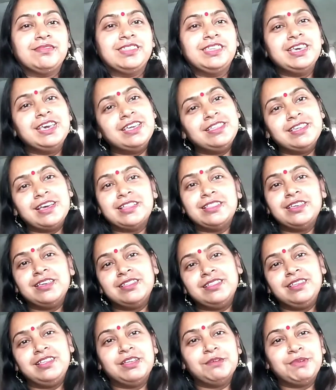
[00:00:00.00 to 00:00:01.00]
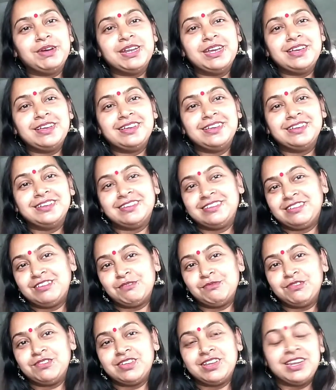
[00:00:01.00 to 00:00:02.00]
যে যাতে দিতে পারে
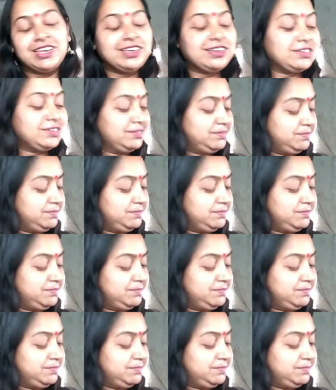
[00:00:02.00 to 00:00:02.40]
সমস্যা নেই